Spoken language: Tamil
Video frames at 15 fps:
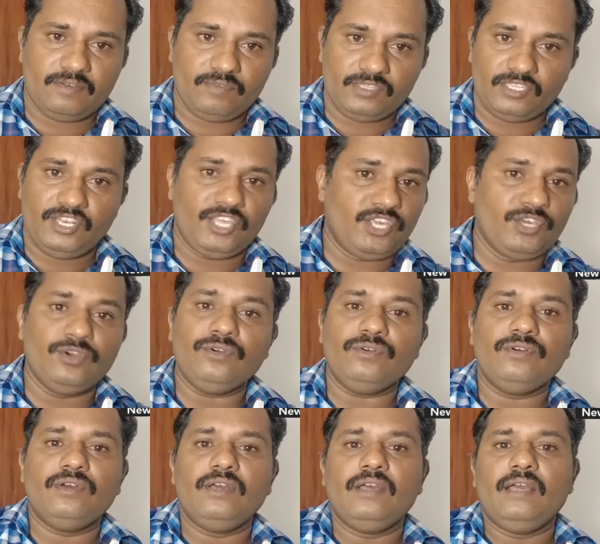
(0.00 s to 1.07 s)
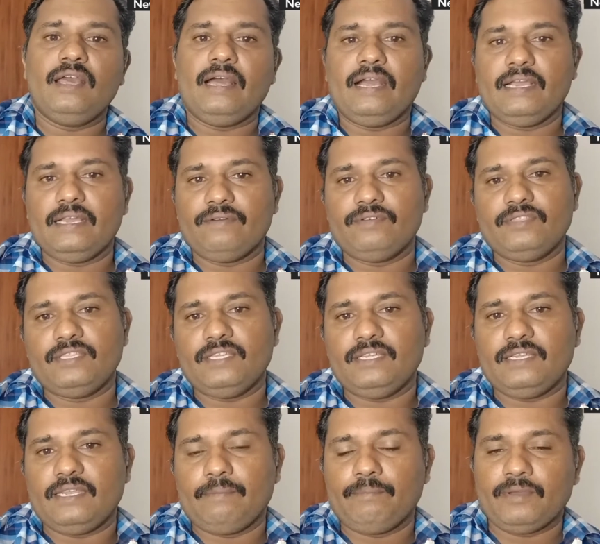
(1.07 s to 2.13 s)
வந்து நிற்கும் அங்கே வந்து
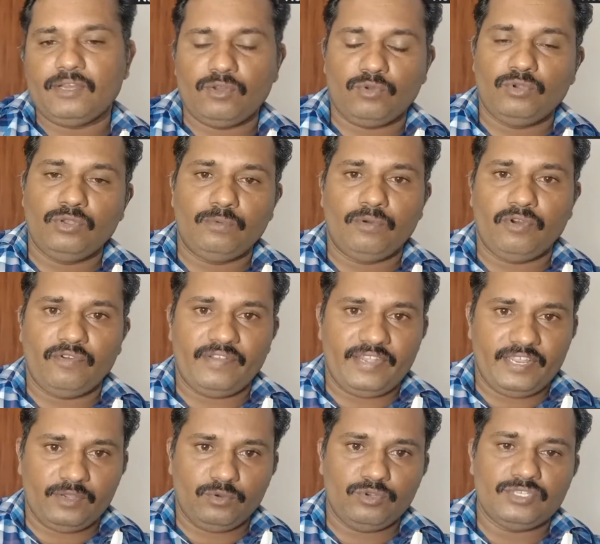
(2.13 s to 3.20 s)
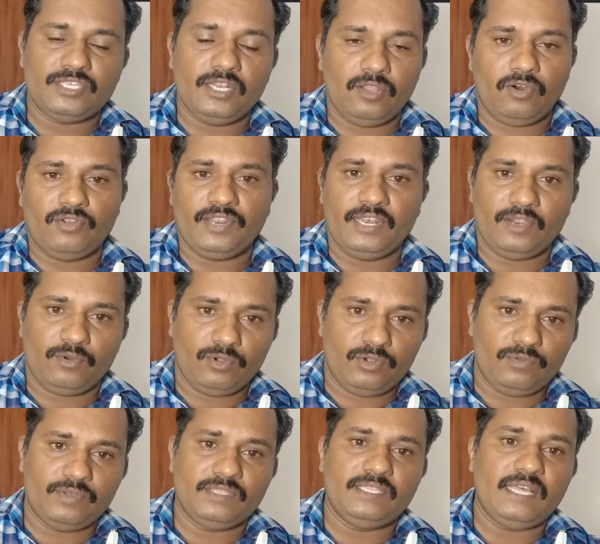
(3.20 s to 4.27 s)
நமக்கு கொண்டு போக வேண்டிய குட்ஸை லாரியில்
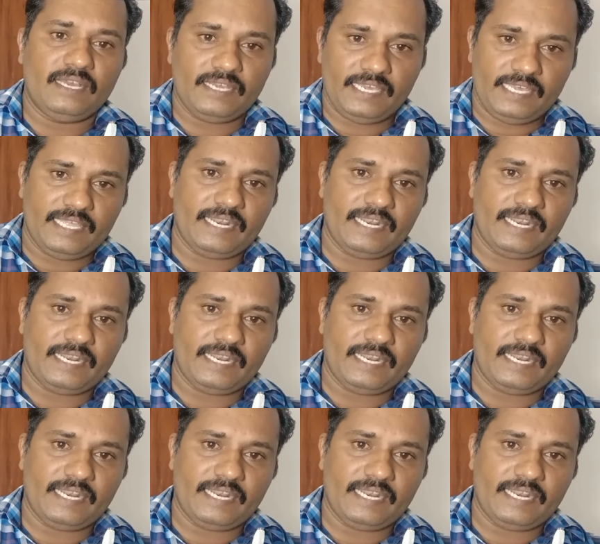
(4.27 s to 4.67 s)
கொண்டு வந்து அங்கே